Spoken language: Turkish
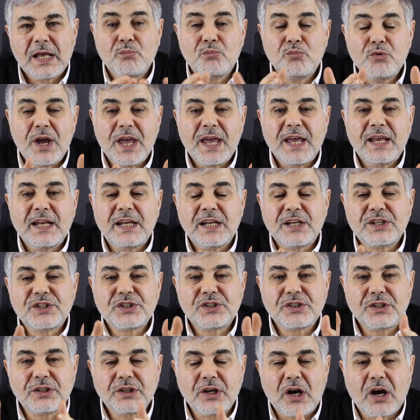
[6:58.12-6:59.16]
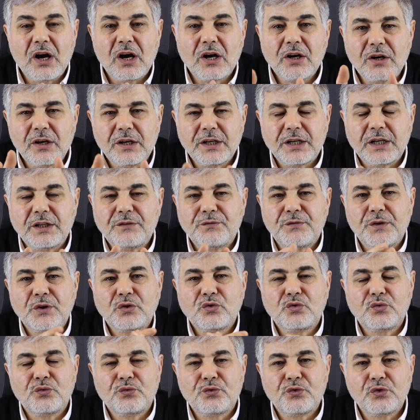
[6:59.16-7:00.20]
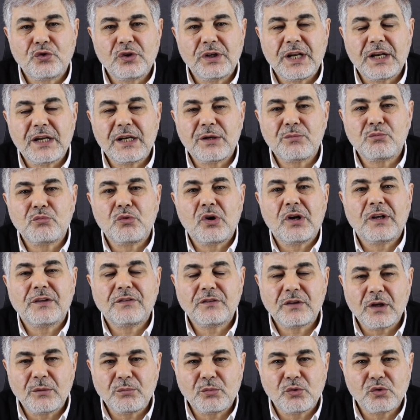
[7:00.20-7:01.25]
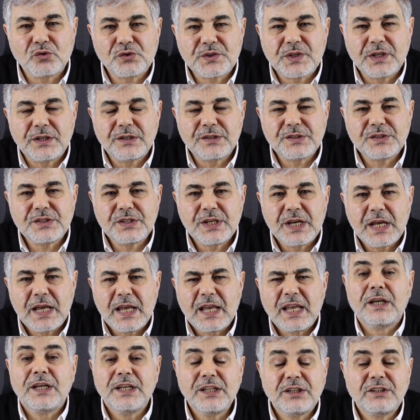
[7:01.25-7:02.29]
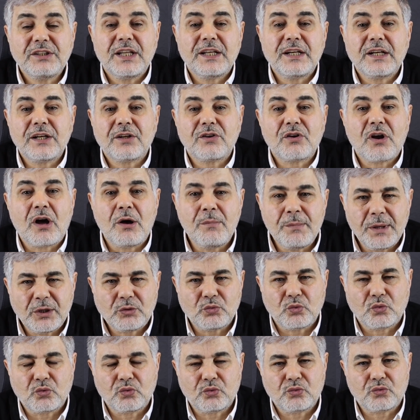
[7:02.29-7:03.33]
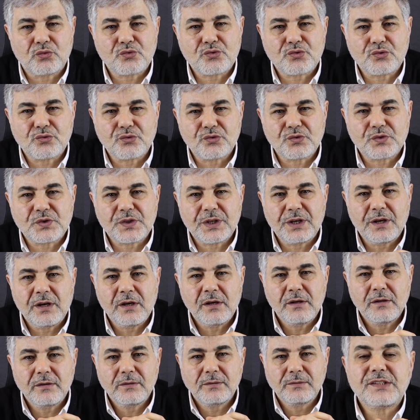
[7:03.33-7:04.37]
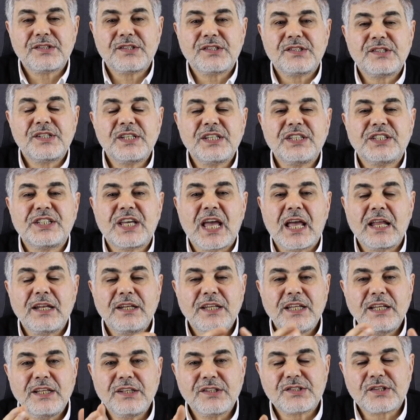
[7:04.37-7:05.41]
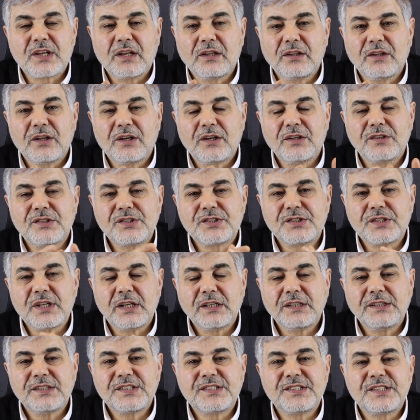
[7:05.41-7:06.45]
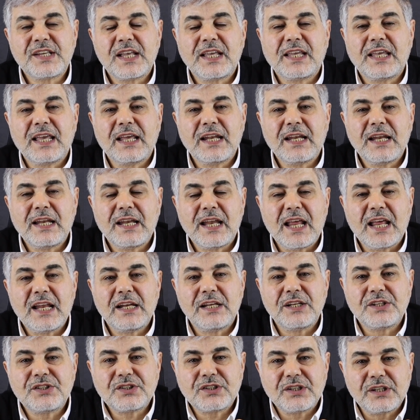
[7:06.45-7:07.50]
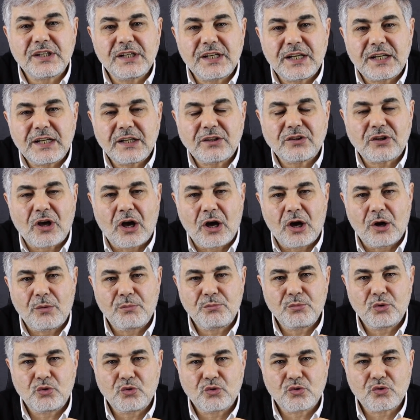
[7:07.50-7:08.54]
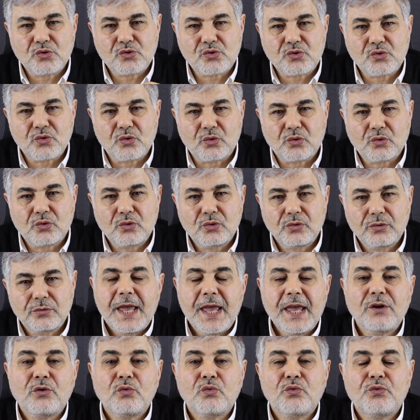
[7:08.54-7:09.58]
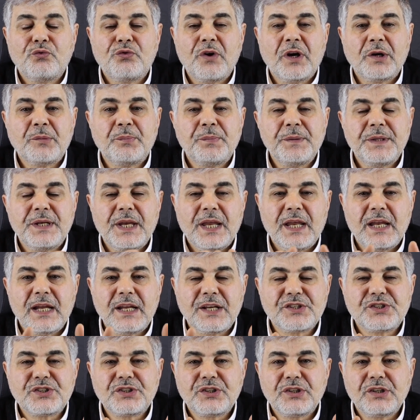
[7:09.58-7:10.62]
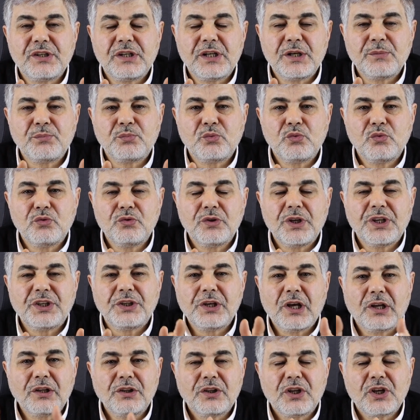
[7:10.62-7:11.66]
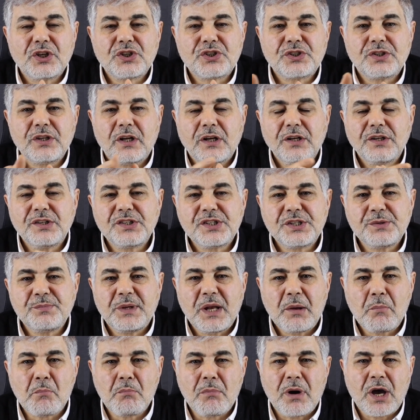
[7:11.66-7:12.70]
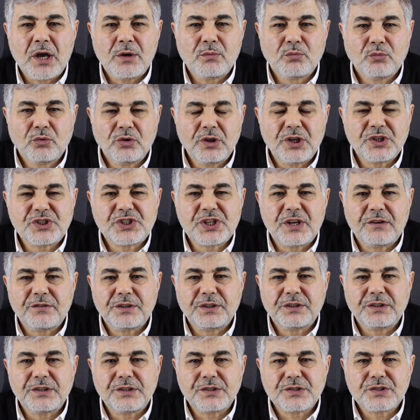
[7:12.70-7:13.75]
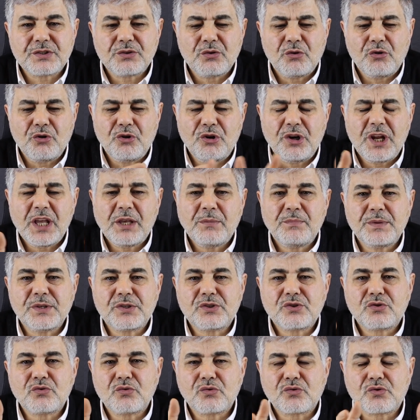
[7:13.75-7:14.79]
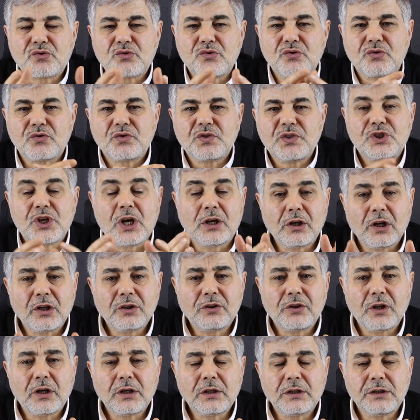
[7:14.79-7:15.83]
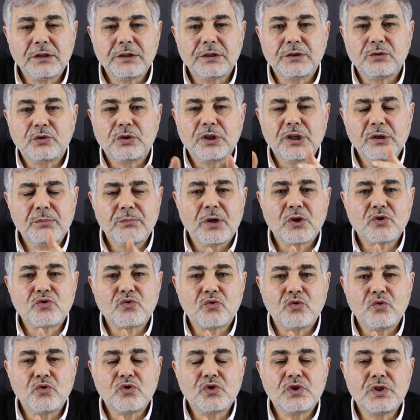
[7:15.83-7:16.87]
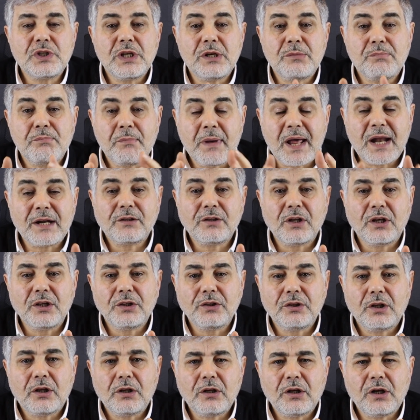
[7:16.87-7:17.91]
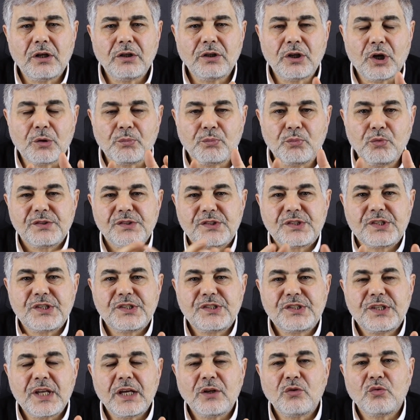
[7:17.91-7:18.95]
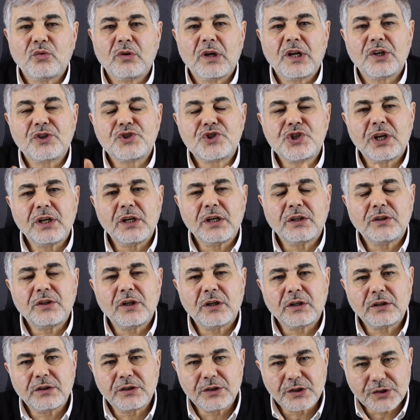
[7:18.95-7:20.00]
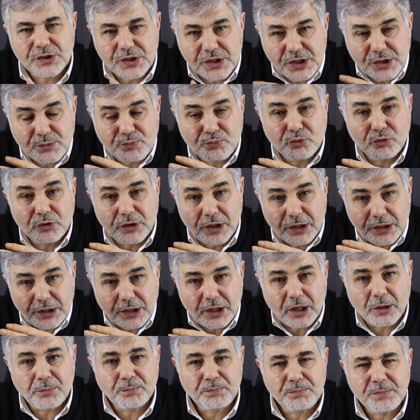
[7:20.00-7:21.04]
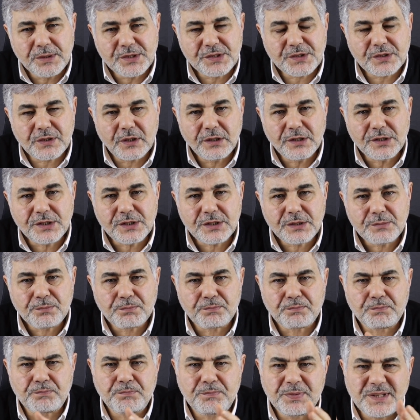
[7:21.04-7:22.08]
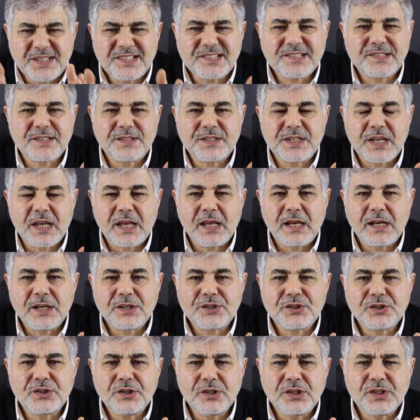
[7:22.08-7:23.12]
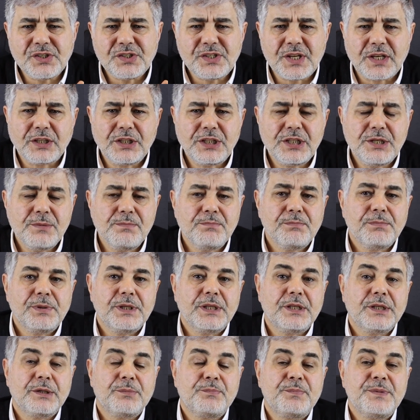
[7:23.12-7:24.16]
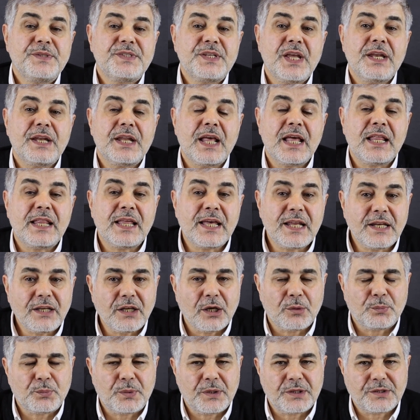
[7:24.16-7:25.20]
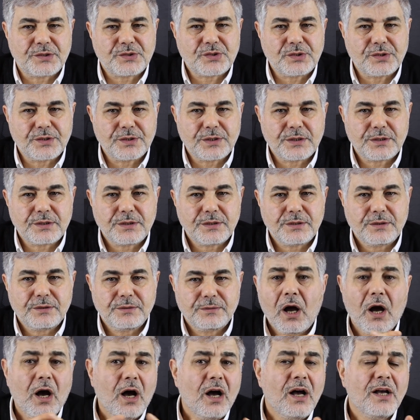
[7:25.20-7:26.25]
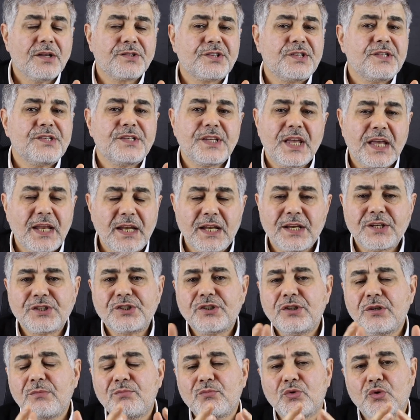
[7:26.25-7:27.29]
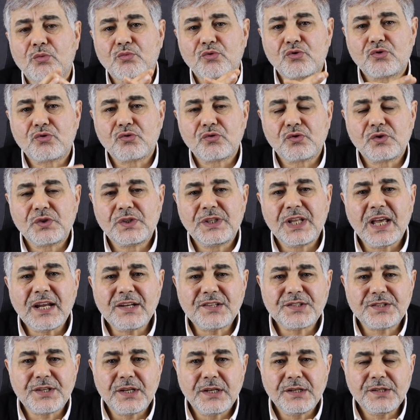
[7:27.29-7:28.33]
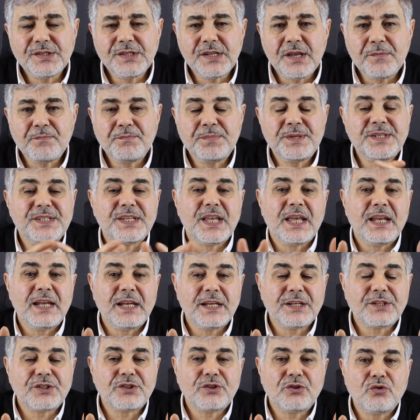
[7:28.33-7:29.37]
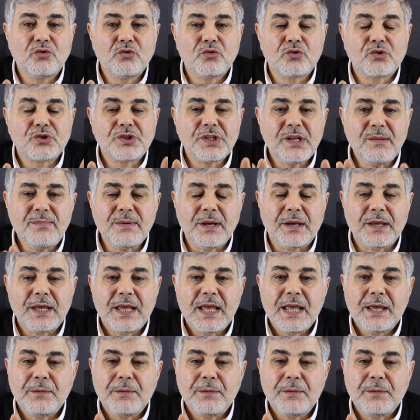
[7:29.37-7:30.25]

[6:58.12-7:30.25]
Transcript: bu eleştiri, hakaret ve küfürlerle muhatap olsanız Hitler'e rahmet okutursunuz ya. Sizin kendi insanlarınızdan size gelen eleştirilere tahammülünüz yok en ufak bir eleştiride bulunan yandaşlarınızı bile maymuna çevirdiniz. Örnek mi istiyorsunuz? Can Ataklı, Yılmaz Özdil, Merdan Yanardağ. Sizden olan Can Ataklı'ya siz bunları yapmışsanız biz sizi eleştirirse kim bilir bize neler yaparsınız? Ha siz eleştirmiyor musunuz derseniz de biz eleştiriyoruz ama